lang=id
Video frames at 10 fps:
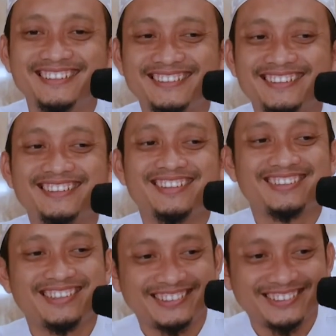ini cerita
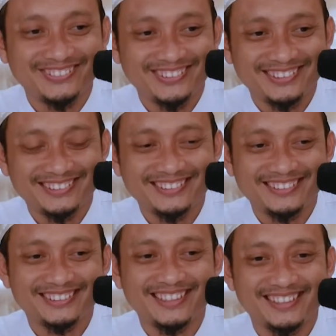orang tersebut
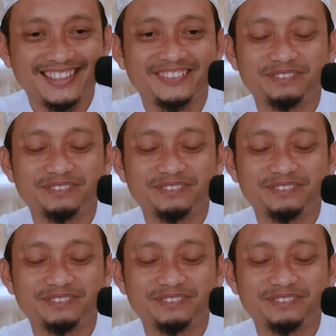ke saya